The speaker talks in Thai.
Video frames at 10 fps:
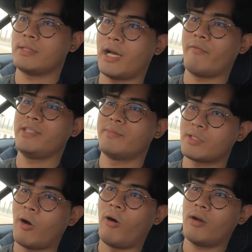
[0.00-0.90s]
อย่าง
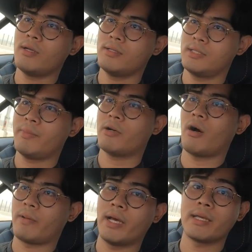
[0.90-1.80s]
V12 ที่ประกอ
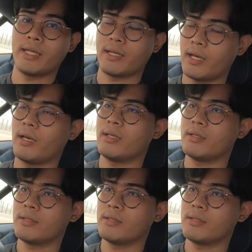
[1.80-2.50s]
บในอังกฤษนะฮะ